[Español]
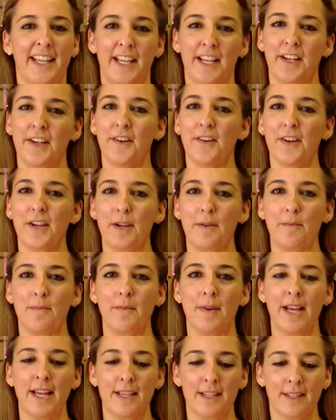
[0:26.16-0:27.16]
Lo que
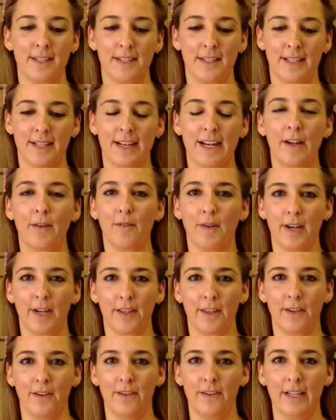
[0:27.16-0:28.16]
más
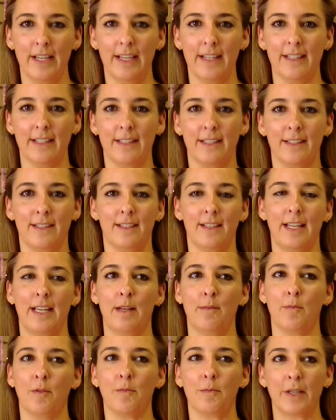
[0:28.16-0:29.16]
recuerdo es
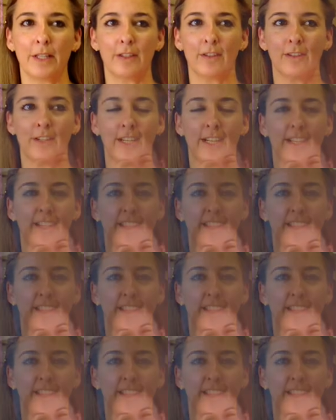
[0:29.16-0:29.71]
el momento en el